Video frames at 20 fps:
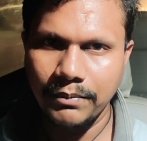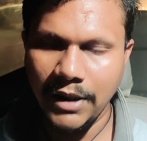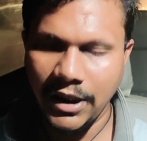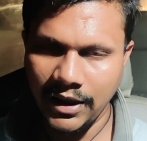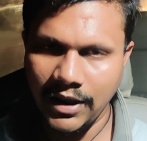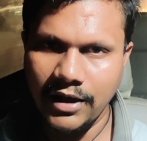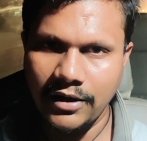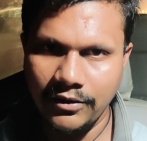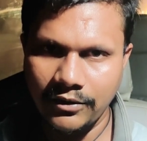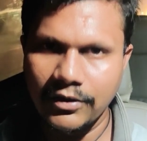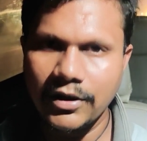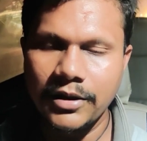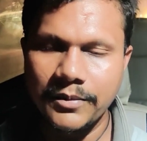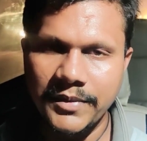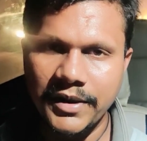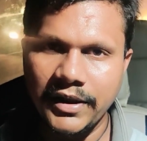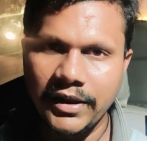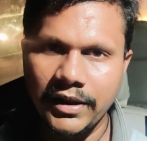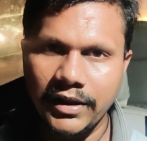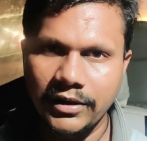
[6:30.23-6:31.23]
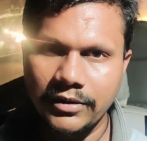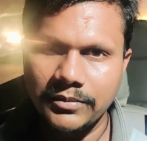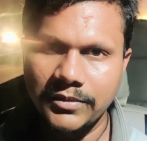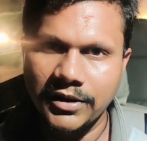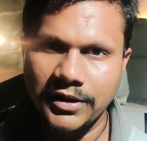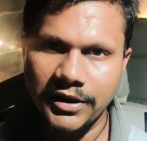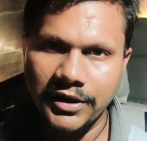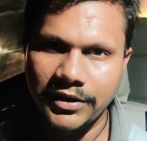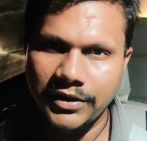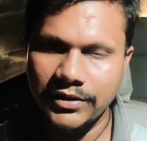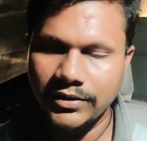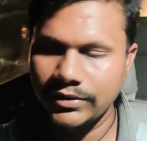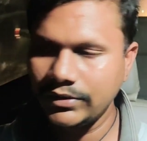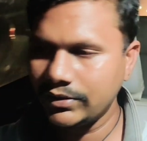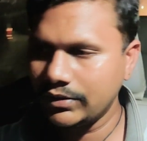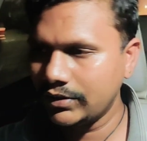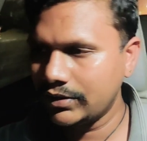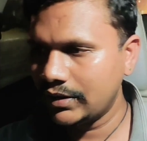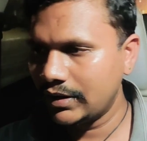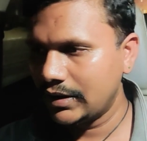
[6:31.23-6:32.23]
పదహారు వందలు మిగిలినట్టు మనకి ఈరోజు
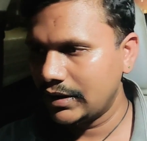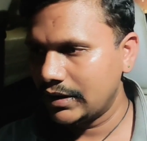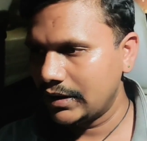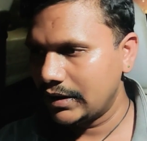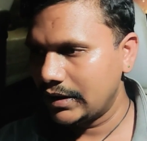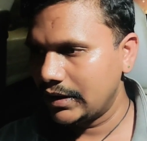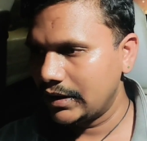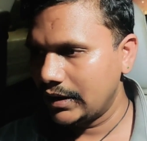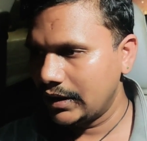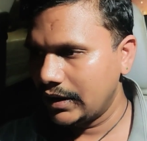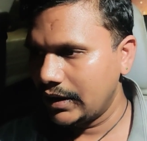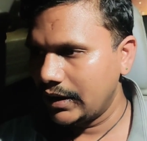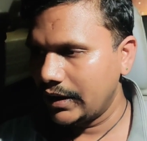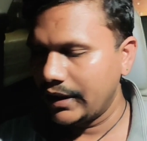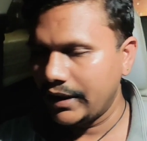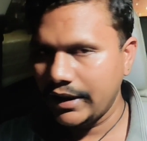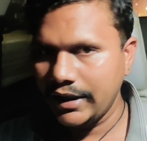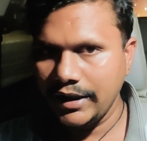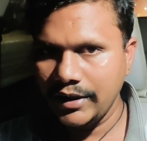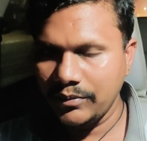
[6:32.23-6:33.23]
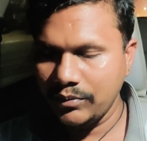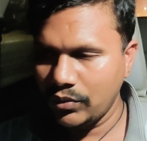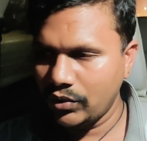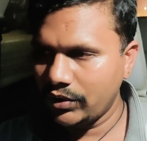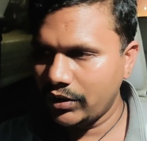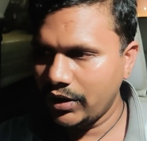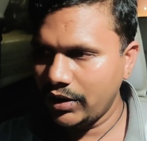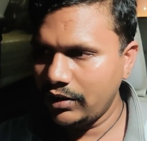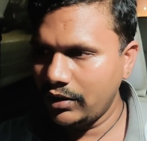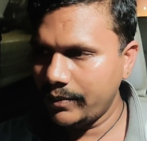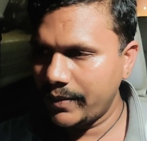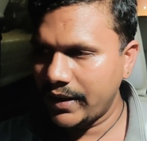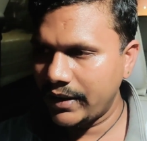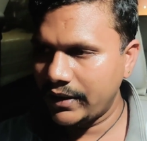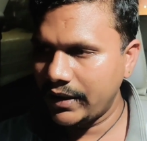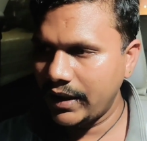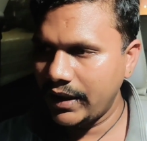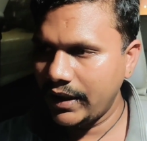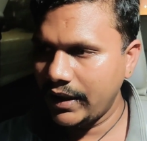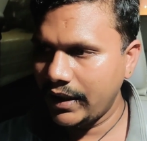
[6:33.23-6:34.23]
ఈ బుకింగ్లు
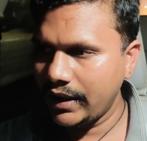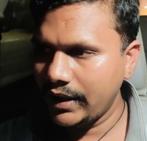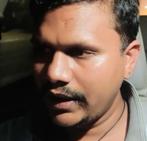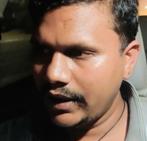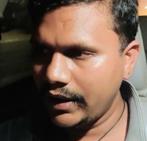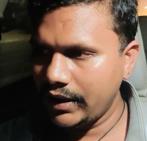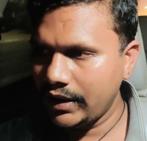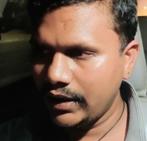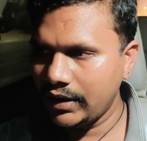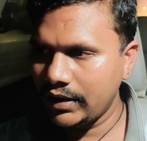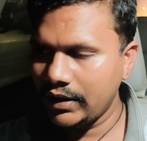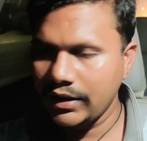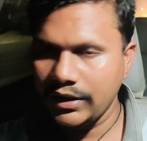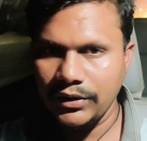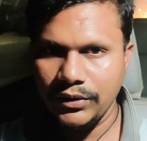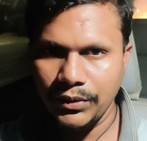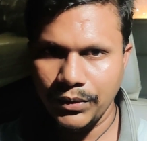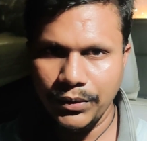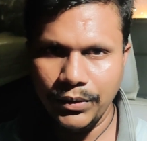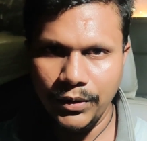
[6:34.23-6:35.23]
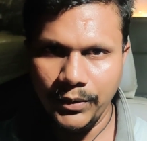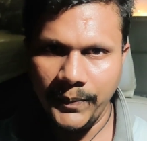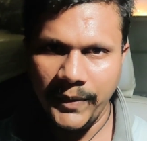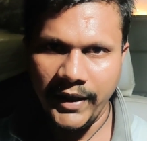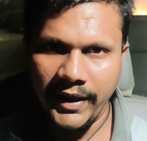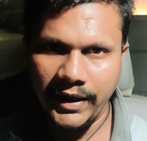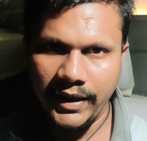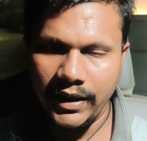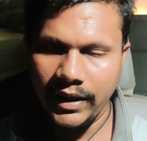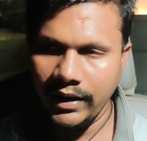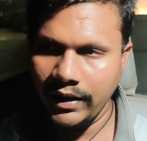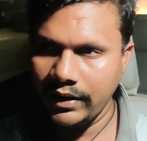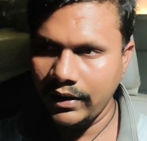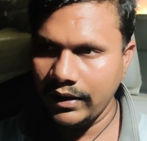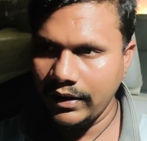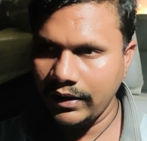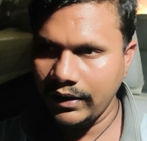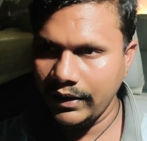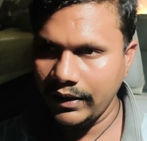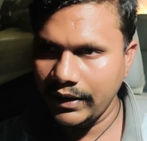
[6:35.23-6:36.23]
పడతానే కానీ ధూల్పేట
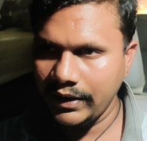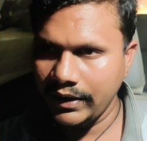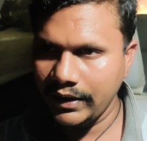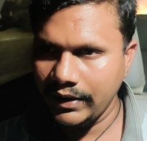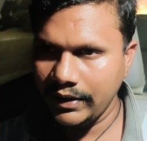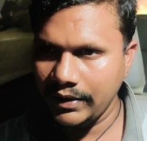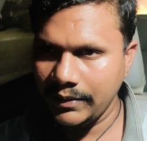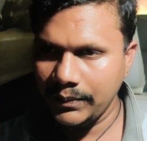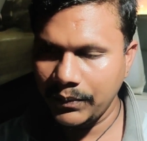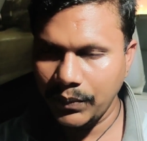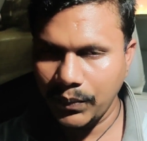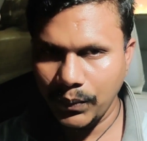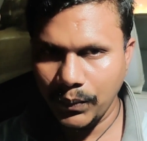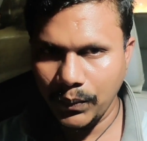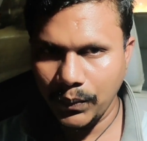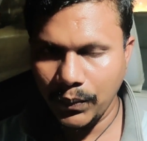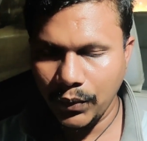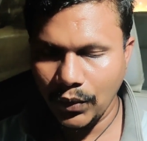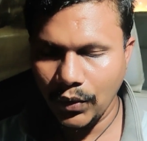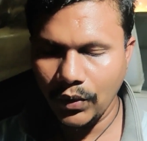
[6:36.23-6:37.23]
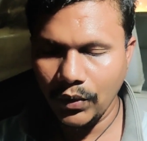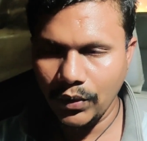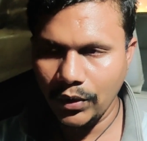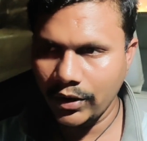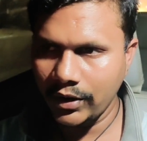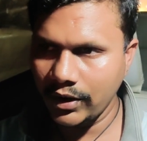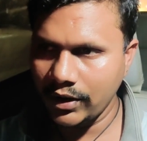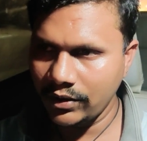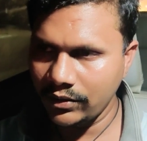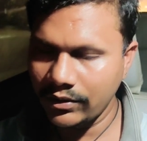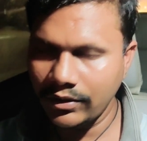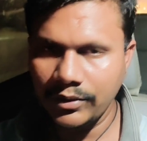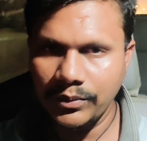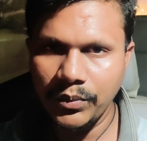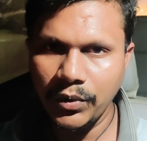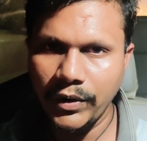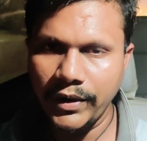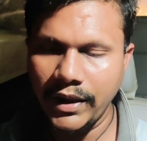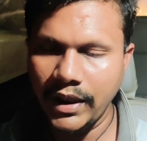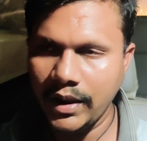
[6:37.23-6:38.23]
ఈ పోకూడదు అనుకొని
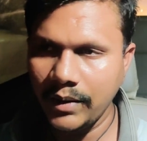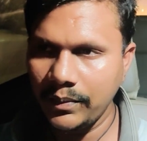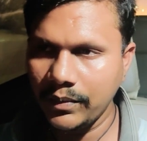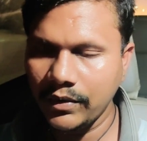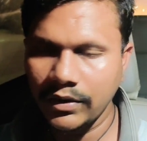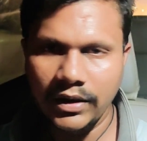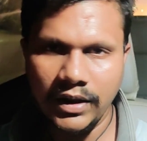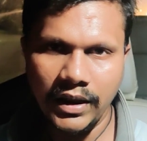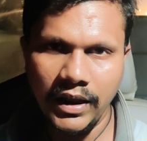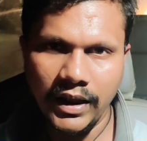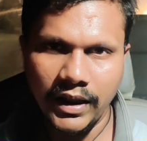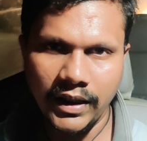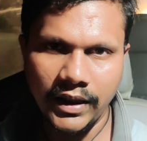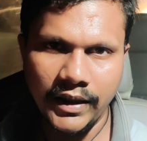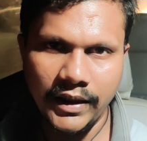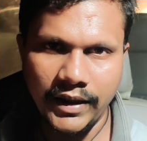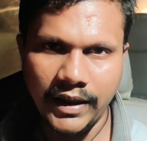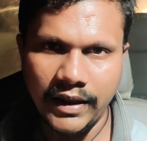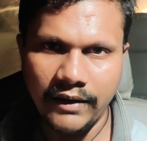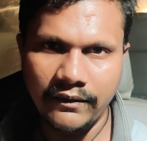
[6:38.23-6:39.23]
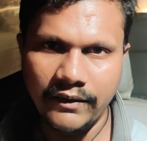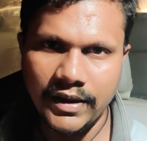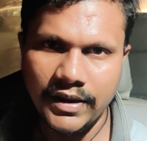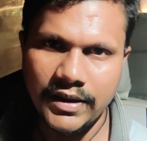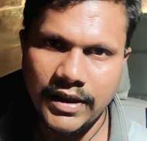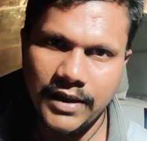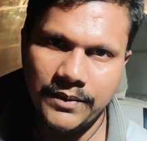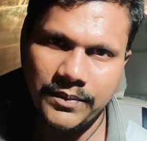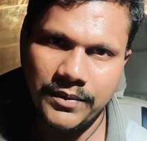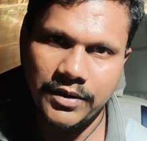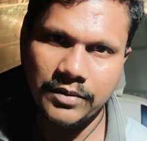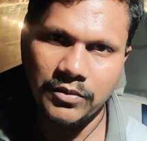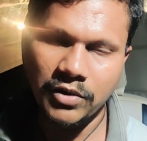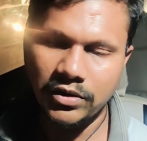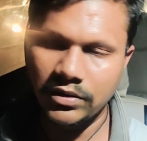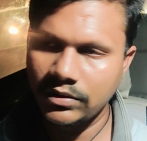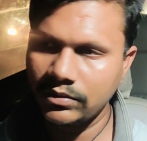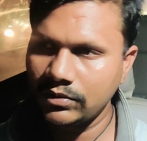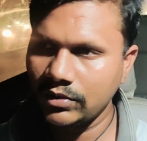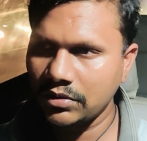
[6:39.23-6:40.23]
పోయినా పోతాను అక్కడే టైం వేస్ట్ అయిపోయింది
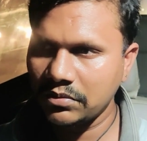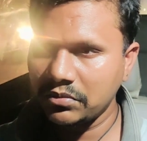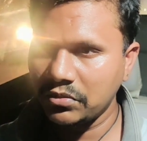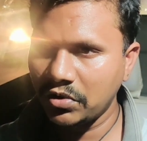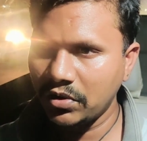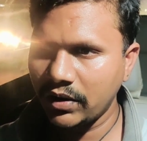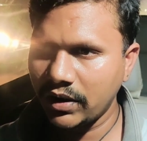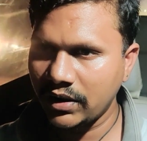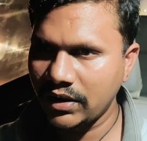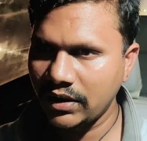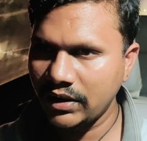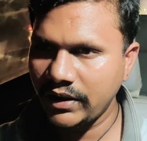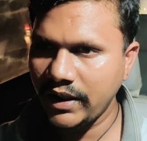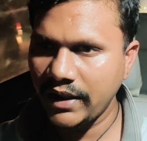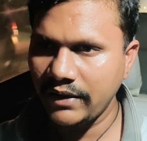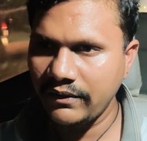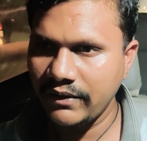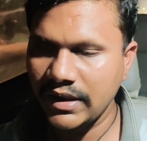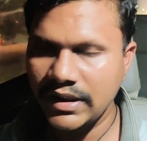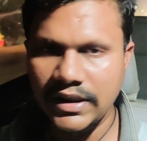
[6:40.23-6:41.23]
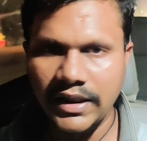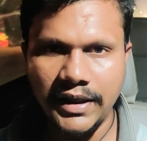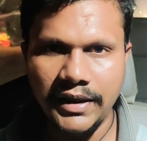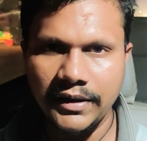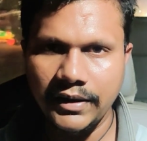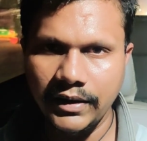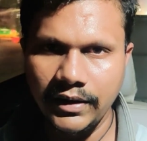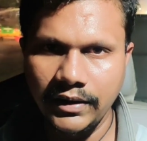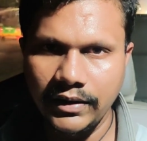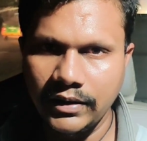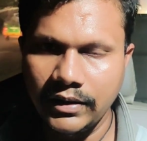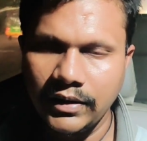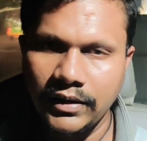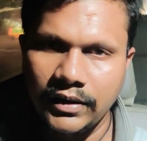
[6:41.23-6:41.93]
మొత్తం ఒక మూడు గంటలు టైం వేస్ట్ అయింది